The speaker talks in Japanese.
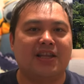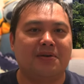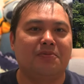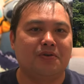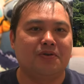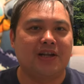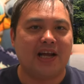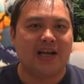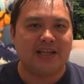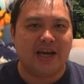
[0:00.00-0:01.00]
建物の
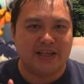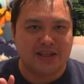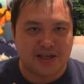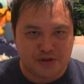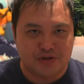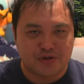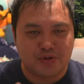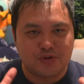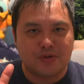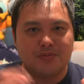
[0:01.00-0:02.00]
中に入ってくる
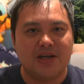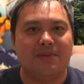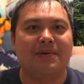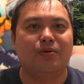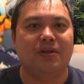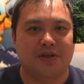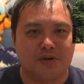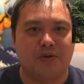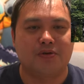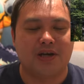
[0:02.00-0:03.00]
上層部がまあ
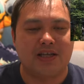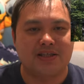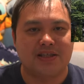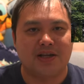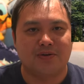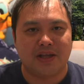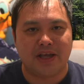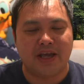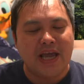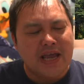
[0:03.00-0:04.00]
ホテルという感じなの
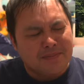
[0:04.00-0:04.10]
で、